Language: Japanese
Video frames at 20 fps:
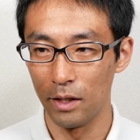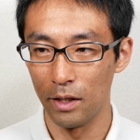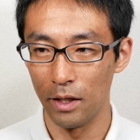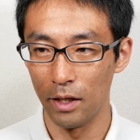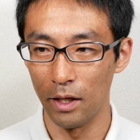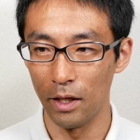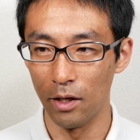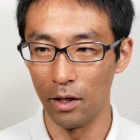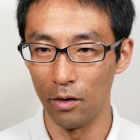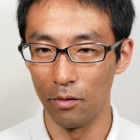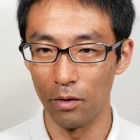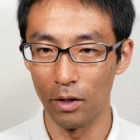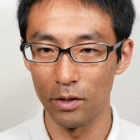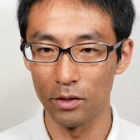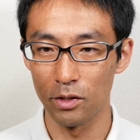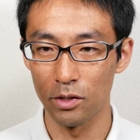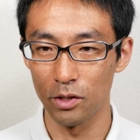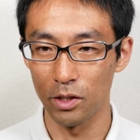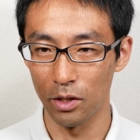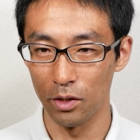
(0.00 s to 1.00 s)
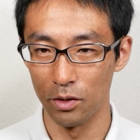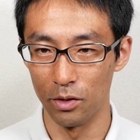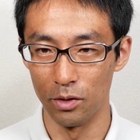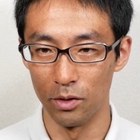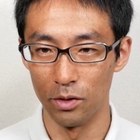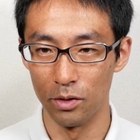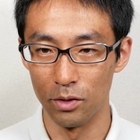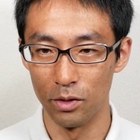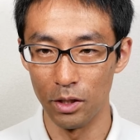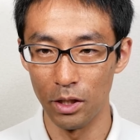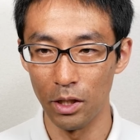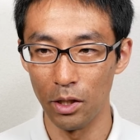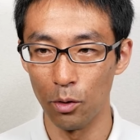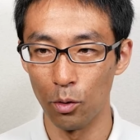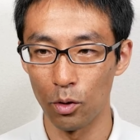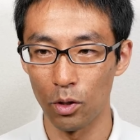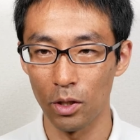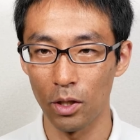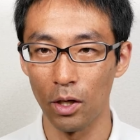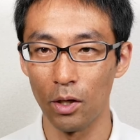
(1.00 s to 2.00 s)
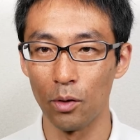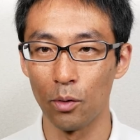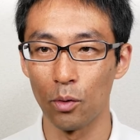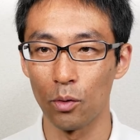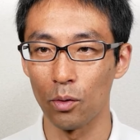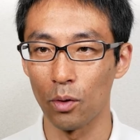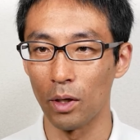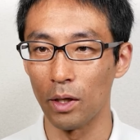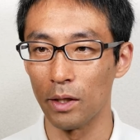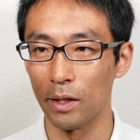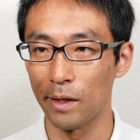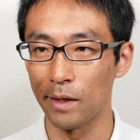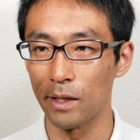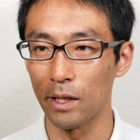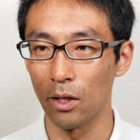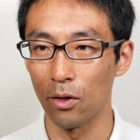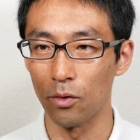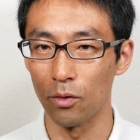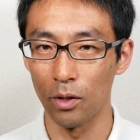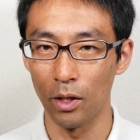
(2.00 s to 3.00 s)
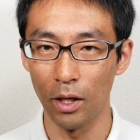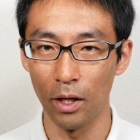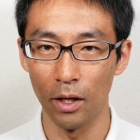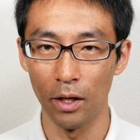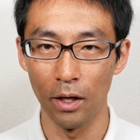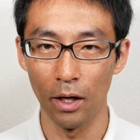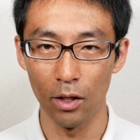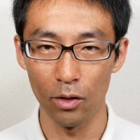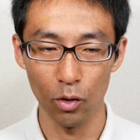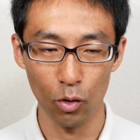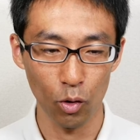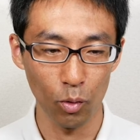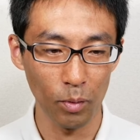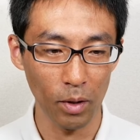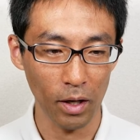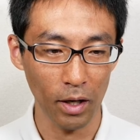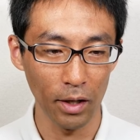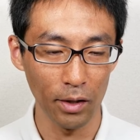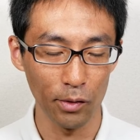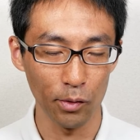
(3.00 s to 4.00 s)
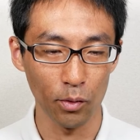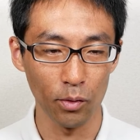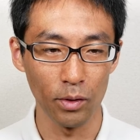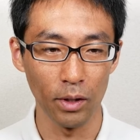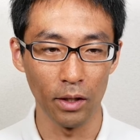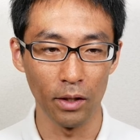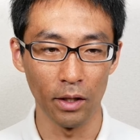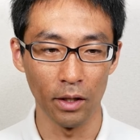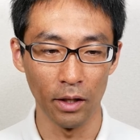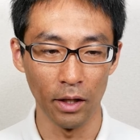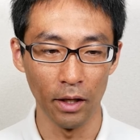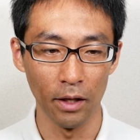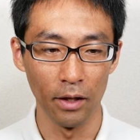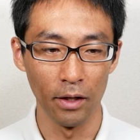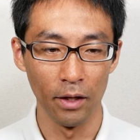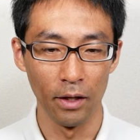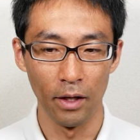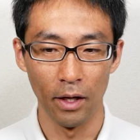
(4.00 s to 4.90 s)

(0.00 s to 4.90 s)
えー、ワンスセルに置き換えることができたのであと細かいとこなんでね